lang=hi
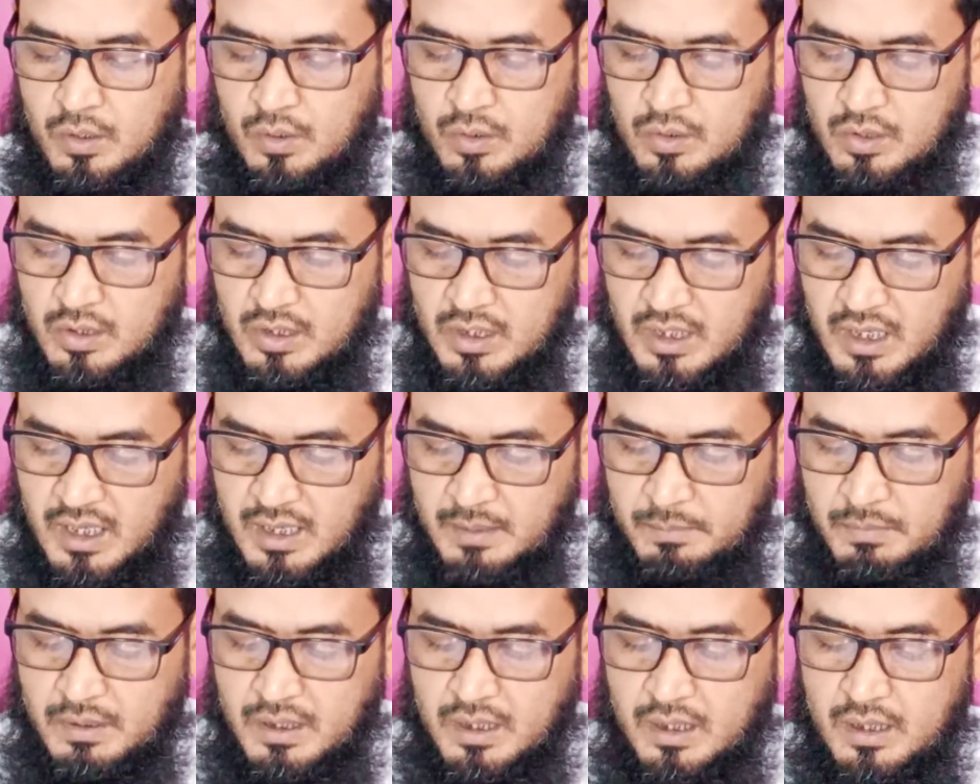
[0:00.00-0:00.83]
और
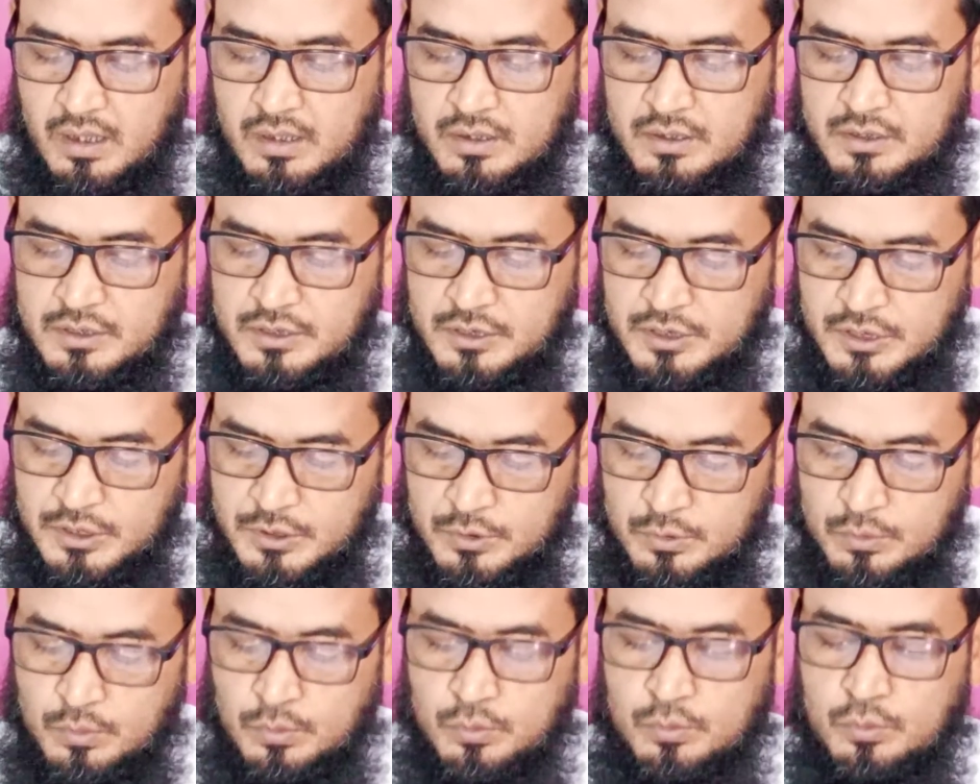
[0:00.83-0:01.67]
लाबा ये
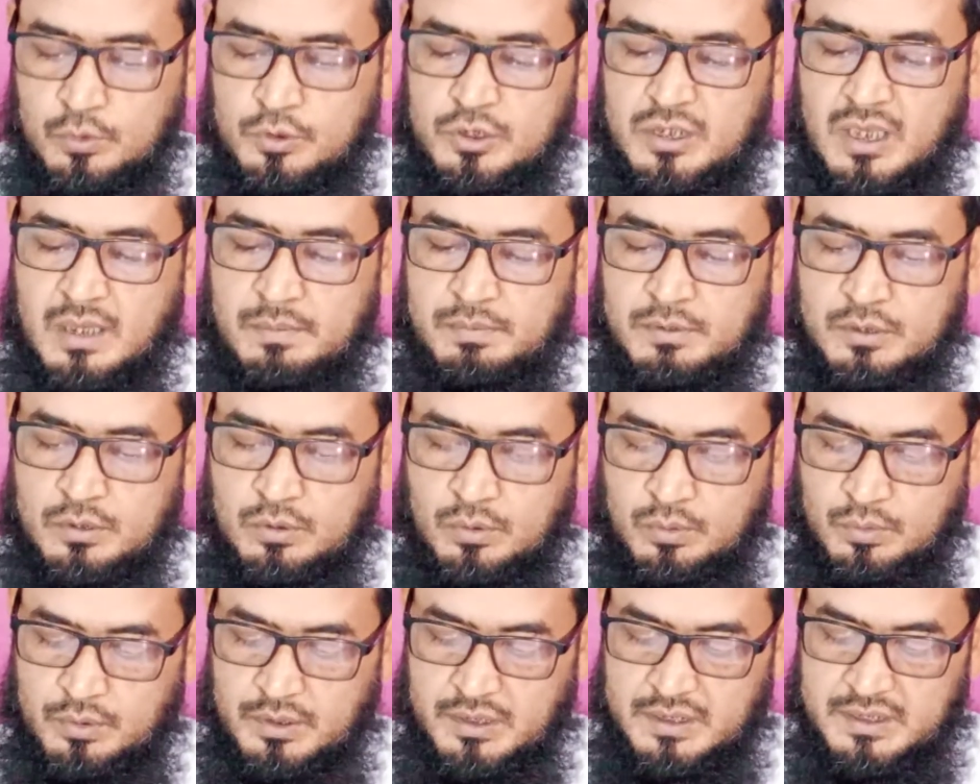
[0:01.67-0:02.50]
दोनों साबित
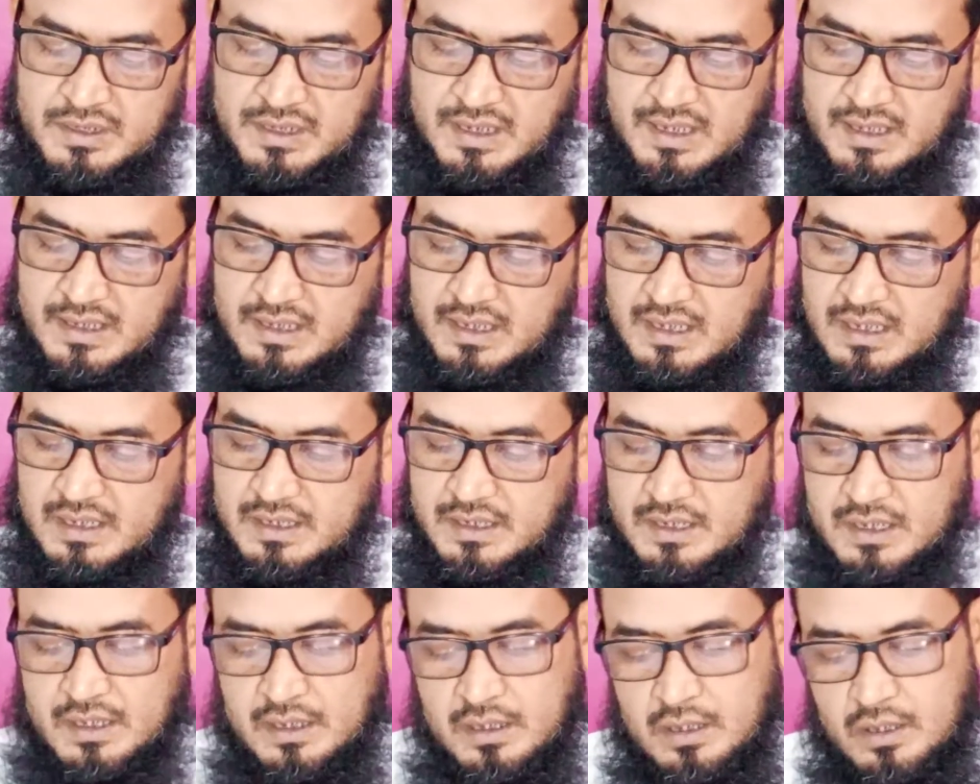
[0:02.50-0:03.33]
होंगे जय के
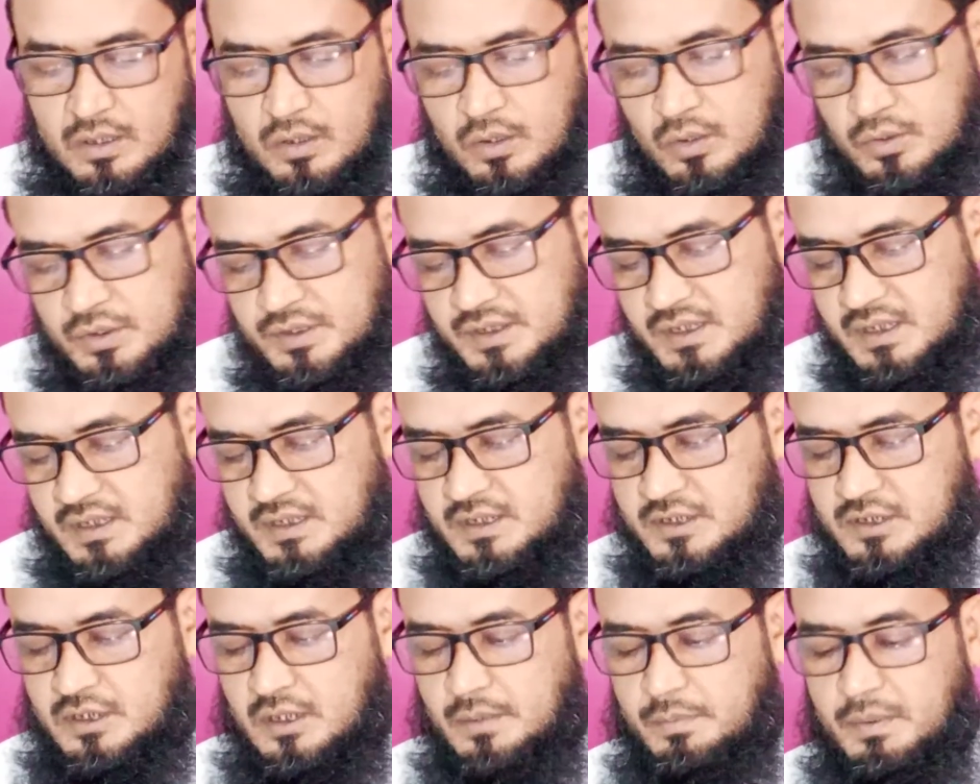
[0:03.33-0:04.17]
लिए और ये
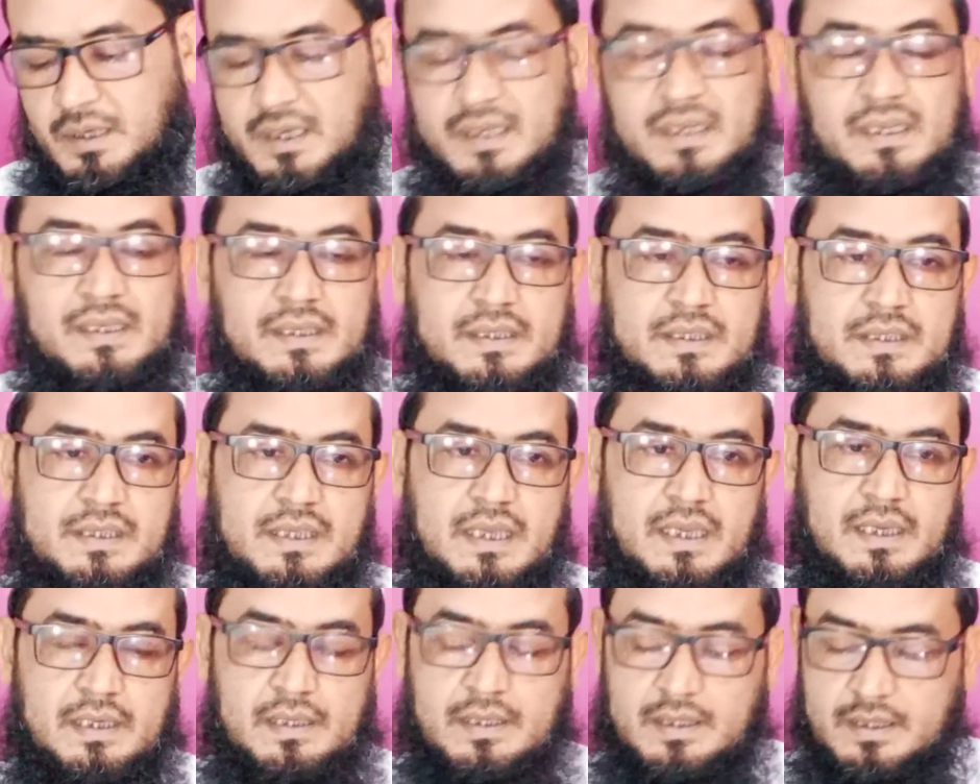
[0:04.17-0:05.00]
इज्तम नकी
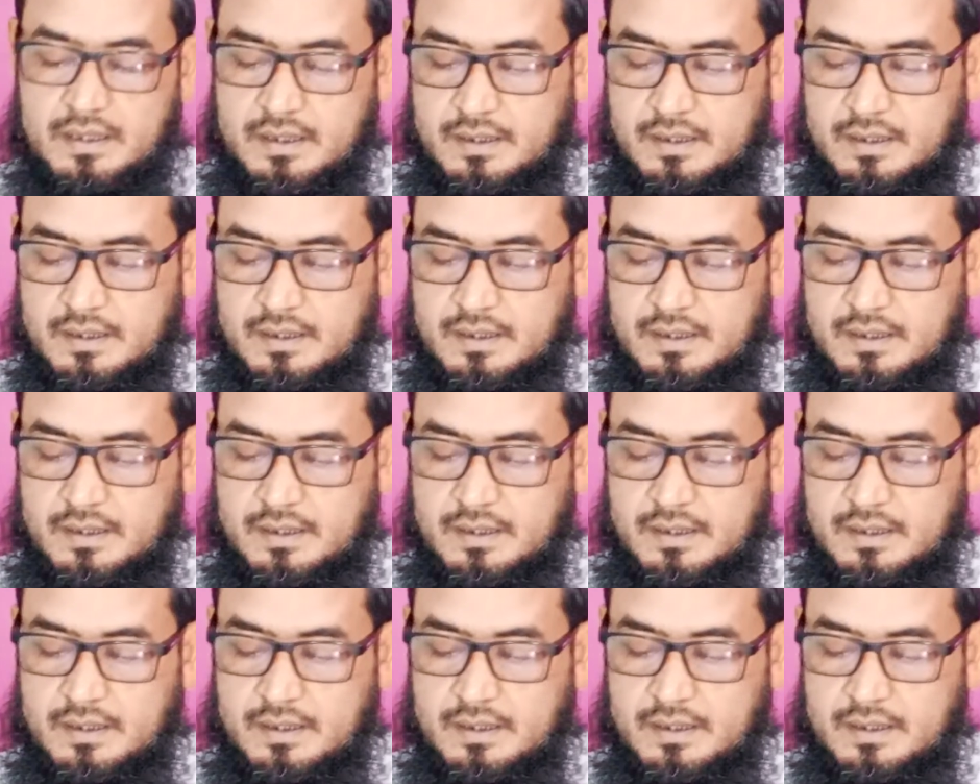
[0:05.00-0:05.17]
है